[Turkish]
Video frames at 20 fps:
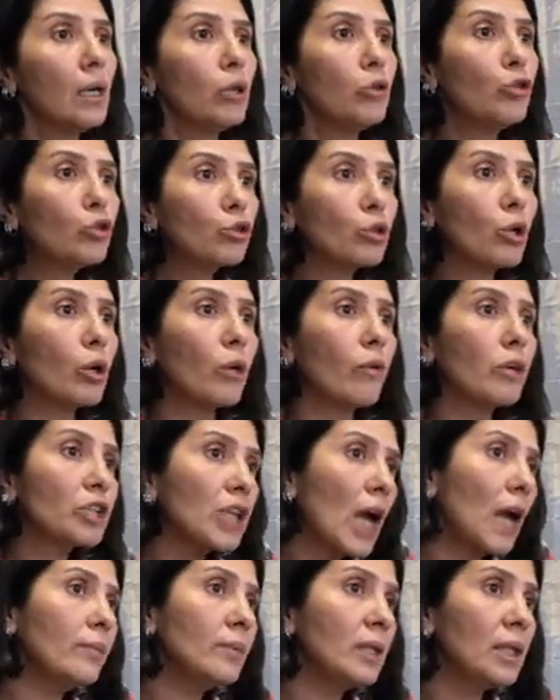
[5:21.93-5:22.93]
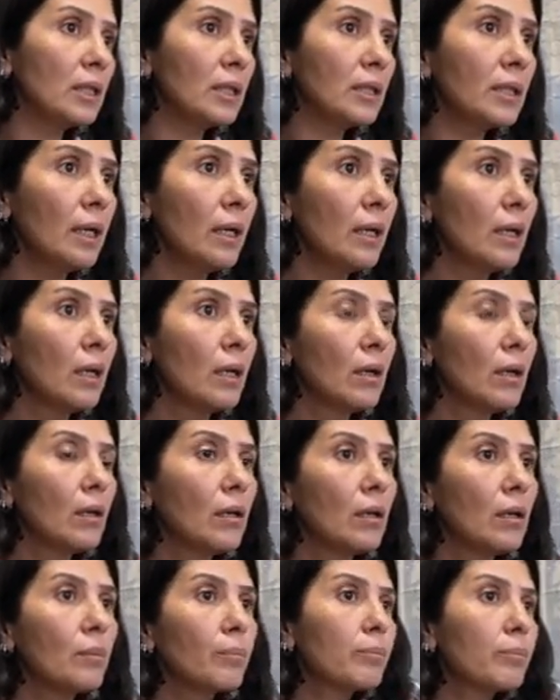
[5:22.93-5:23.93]
Yüksekova de
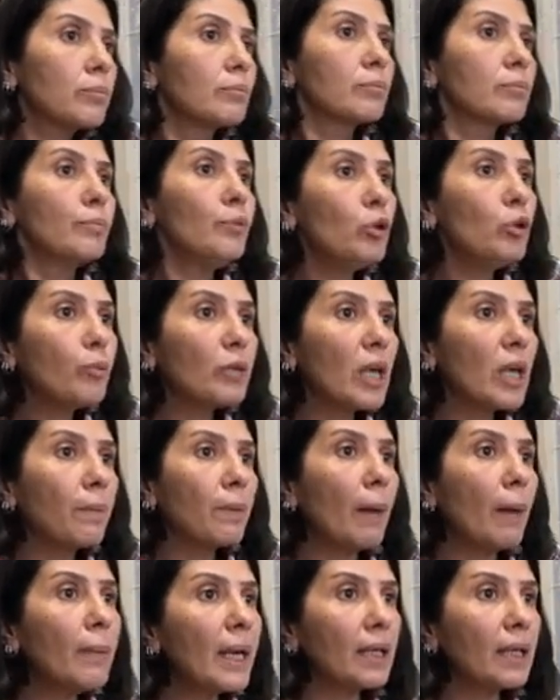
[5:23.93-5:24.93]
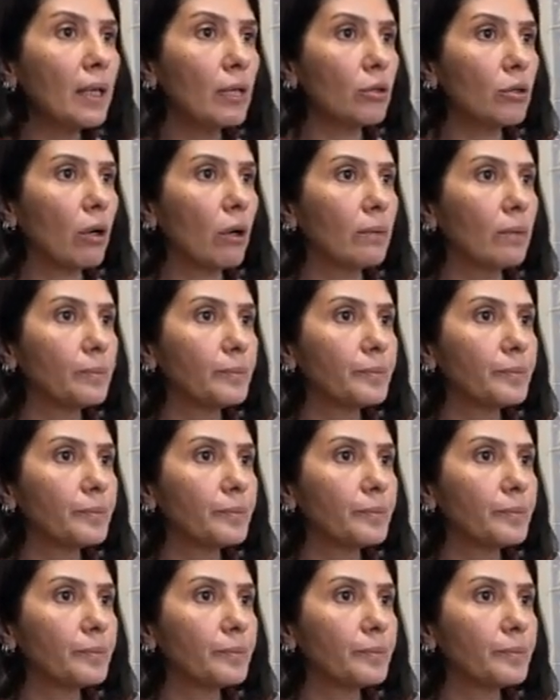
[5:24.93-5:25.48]
büyük bir deprem bekleniyor.